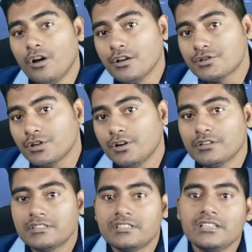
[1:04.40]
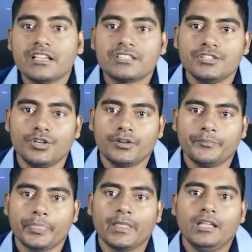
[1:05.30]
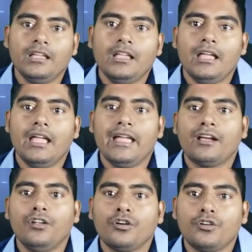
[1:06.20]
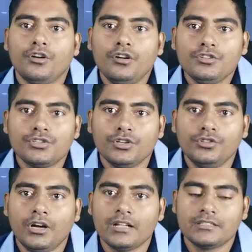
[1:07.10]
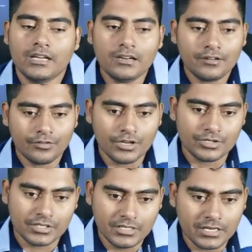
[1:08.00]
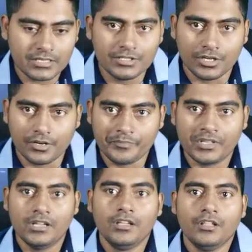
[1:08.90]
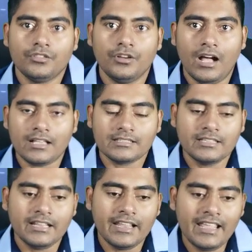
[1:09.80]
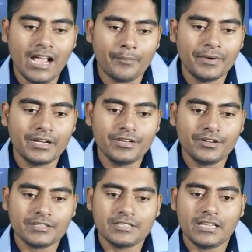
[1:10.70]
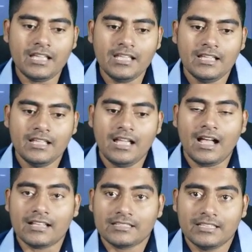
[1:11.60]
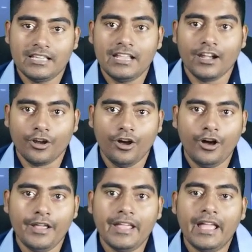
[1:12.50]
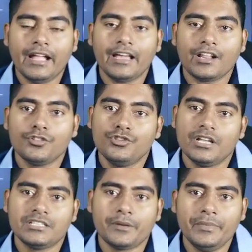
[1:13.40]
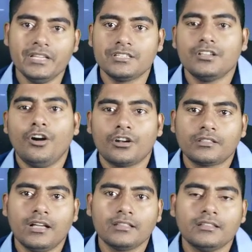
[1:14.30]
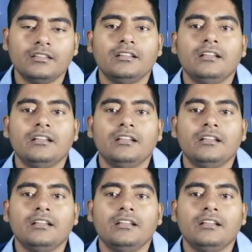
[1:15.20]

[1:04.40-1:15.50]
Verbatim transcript: নয়শো ছিয়াশি জন এক লক্ষ চোদ্দ হাজার নয়শো ছিয়াশি জন তো আজকের এই আপডেটটি হচ্ছে আজকে নয় এগারো দুই হাজার বিশ অর্থাৎ